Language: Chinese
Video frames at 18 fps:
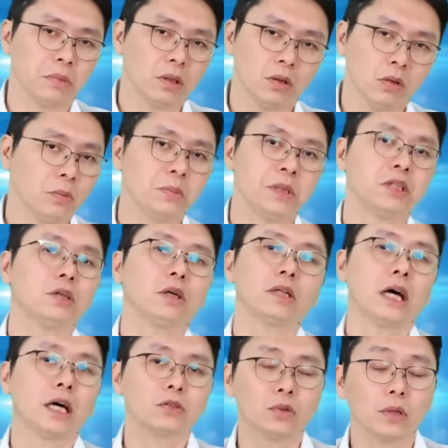后面就要
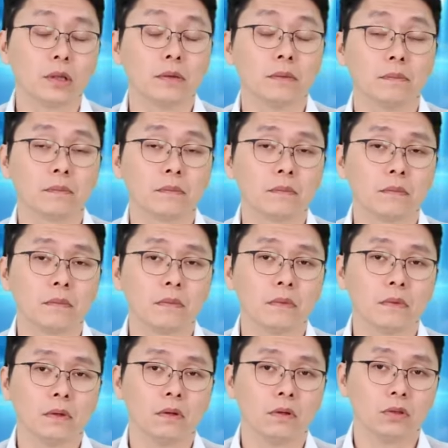大赚，
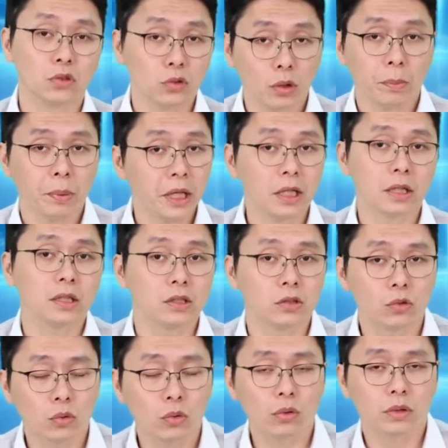就会配的
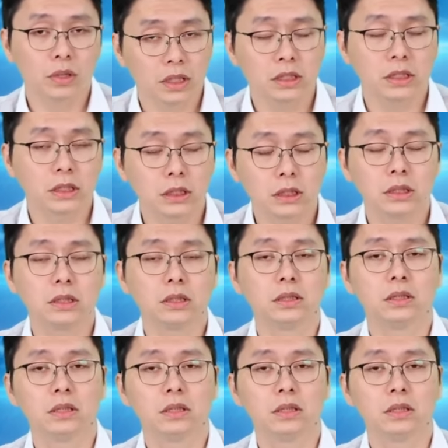更多更积极。